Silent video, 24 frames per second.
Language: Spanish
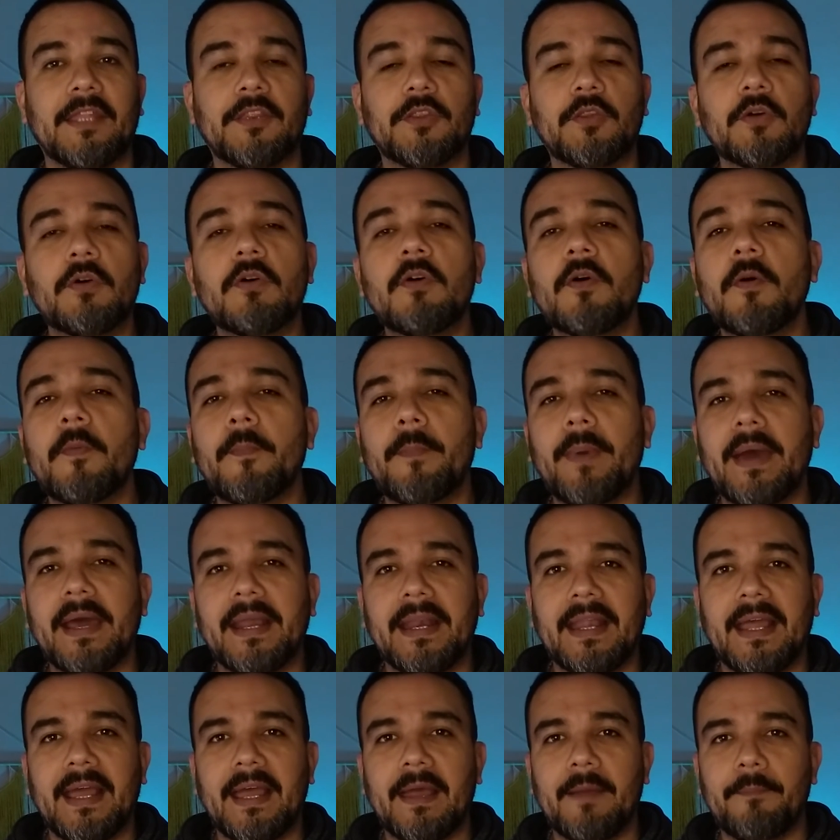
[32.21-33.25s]
Esto
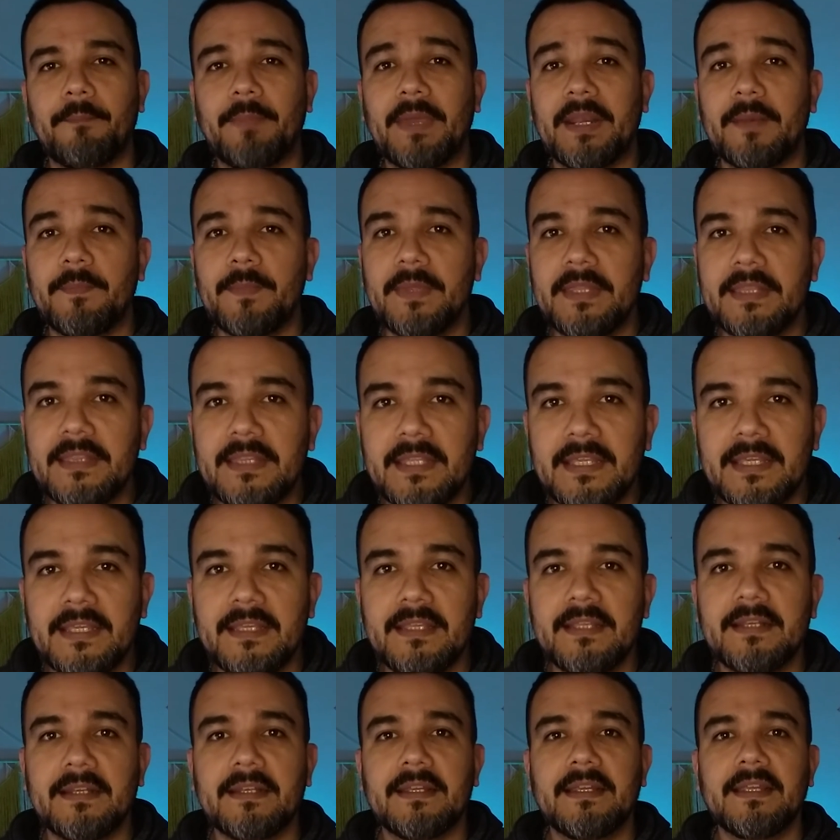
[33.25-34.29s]
para
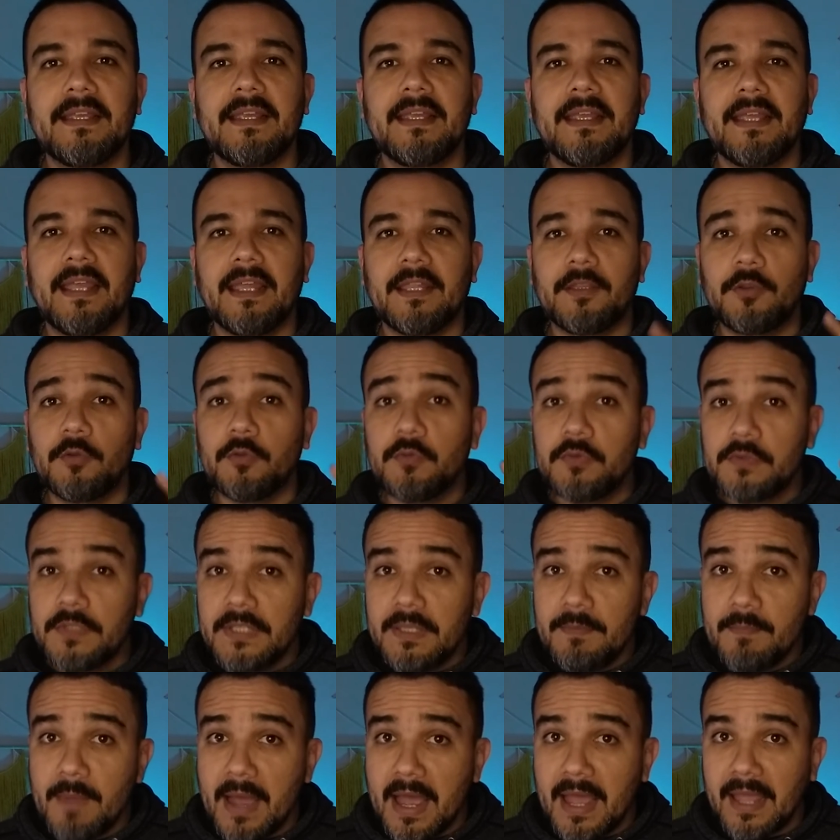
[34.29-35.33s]
permitir que
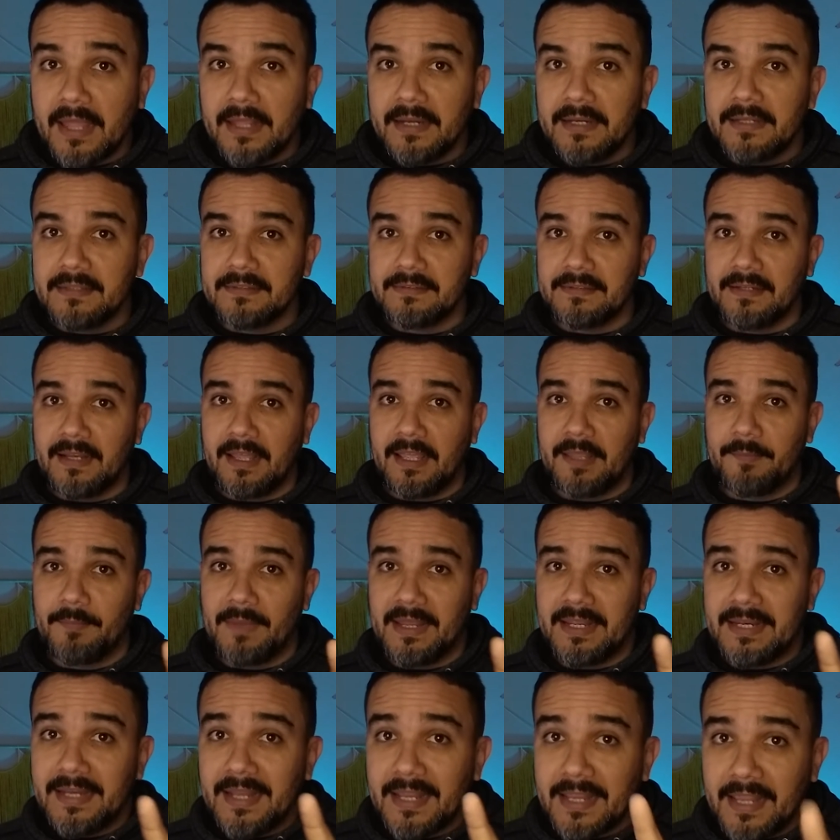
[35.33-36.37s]
tus imágenes, las
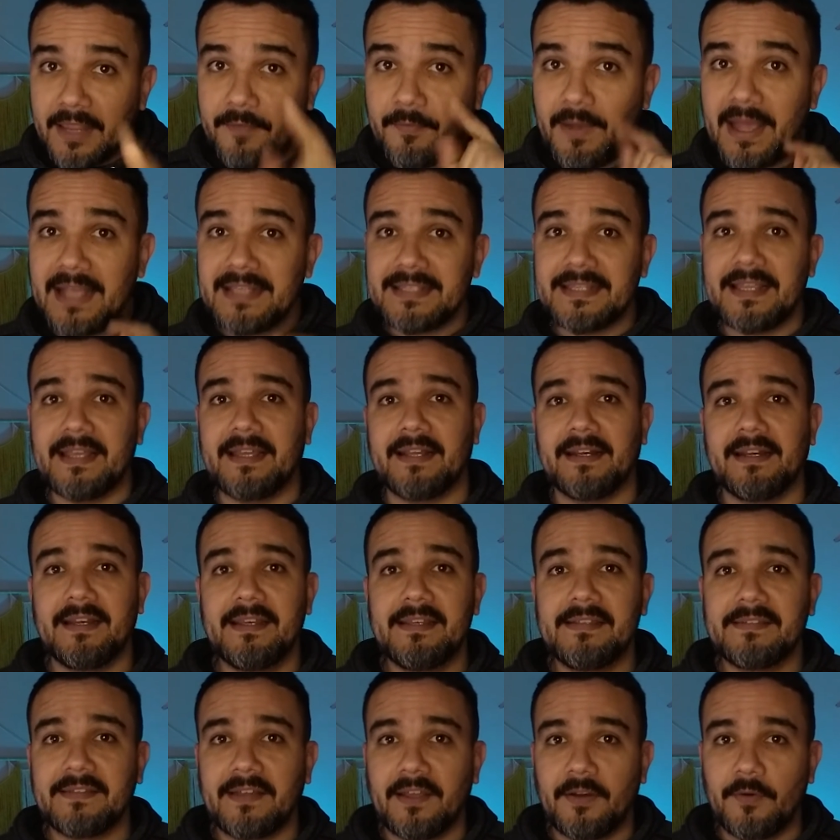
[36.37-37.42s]
imágenes que vas a
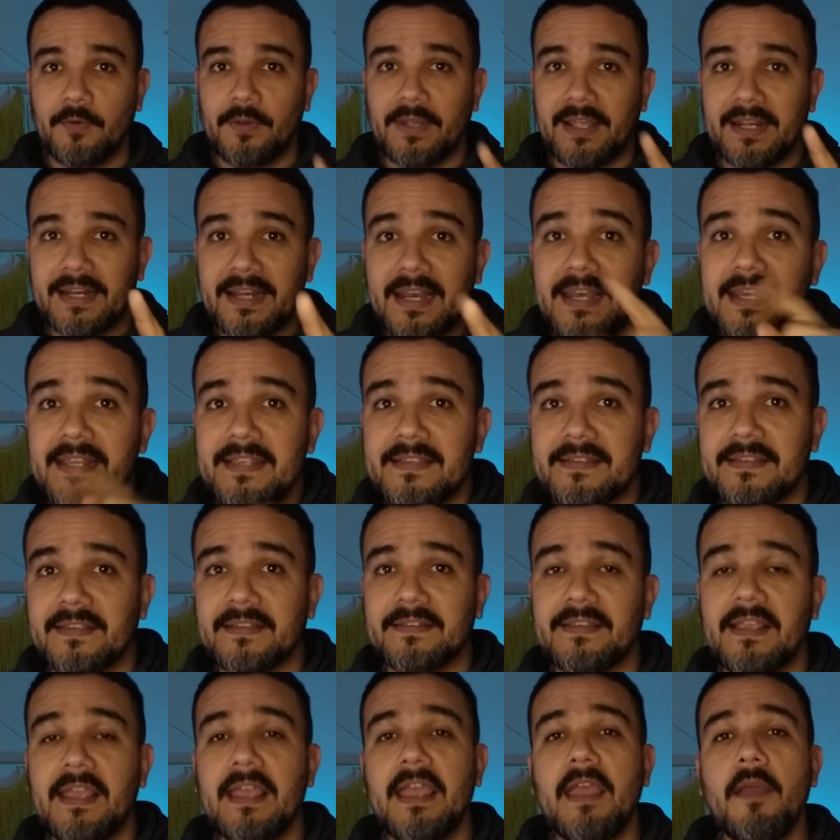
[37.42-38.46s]
realizar o que
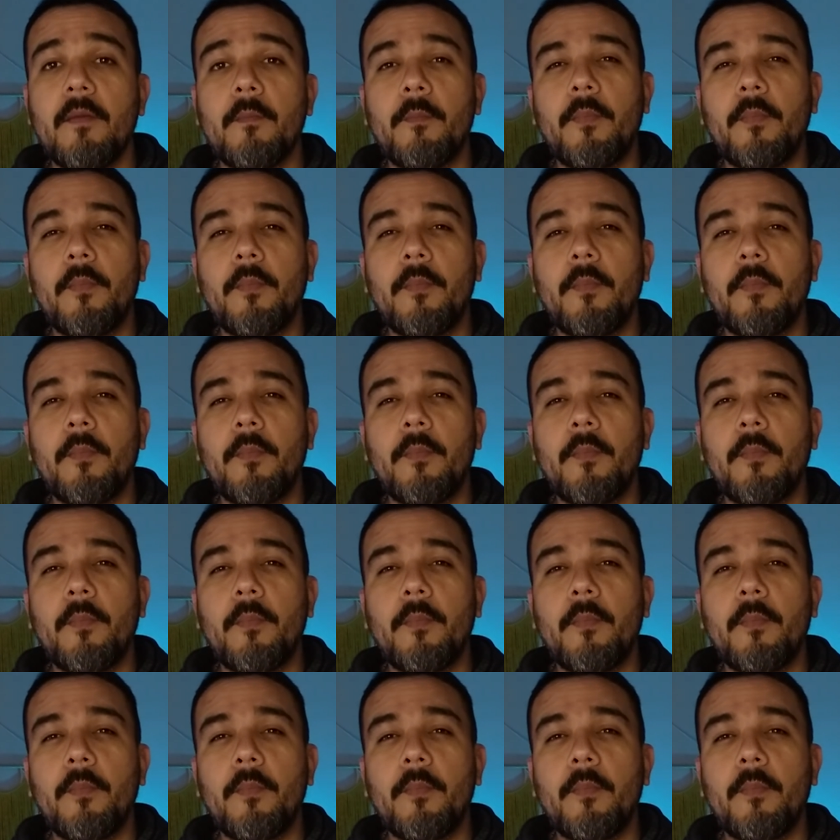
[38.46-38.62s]
realices,